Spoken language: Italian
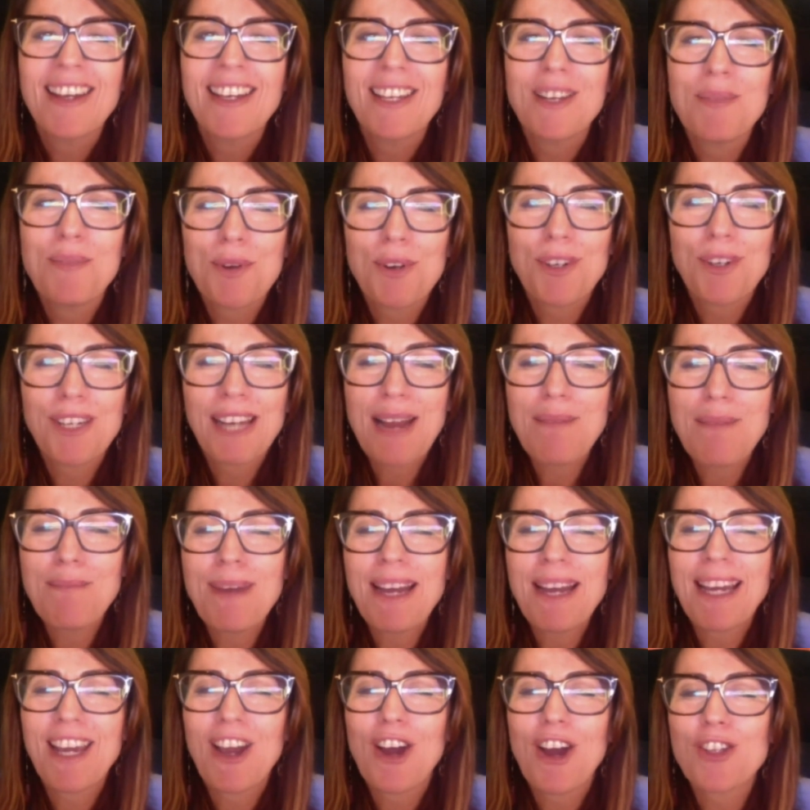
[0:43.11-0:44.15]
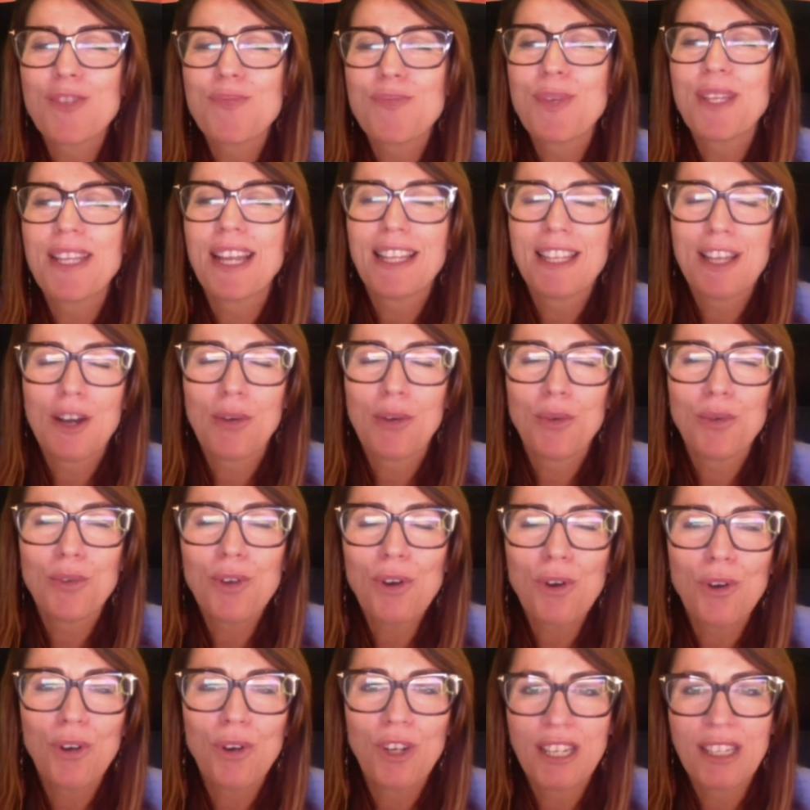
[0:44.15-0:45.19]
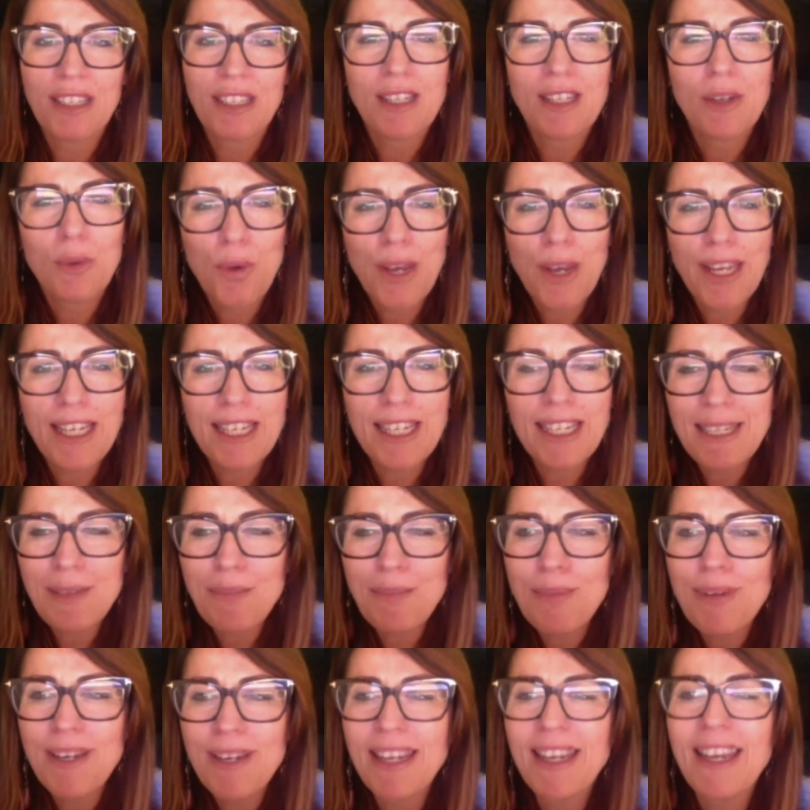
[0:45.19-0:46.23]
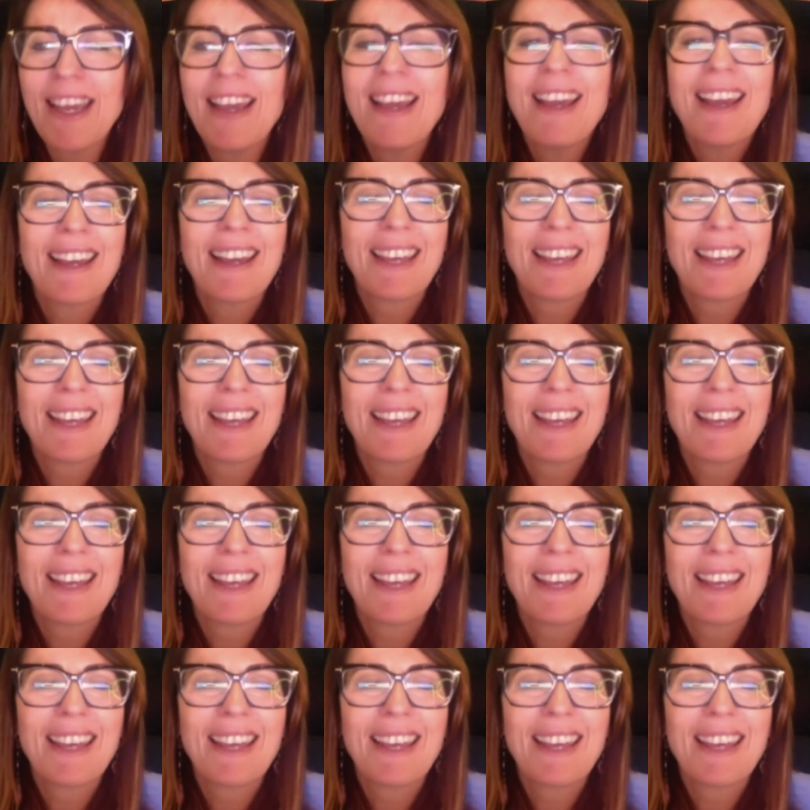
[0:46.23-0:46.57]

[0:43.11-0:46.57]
il programma che ospita gli autori di quei libri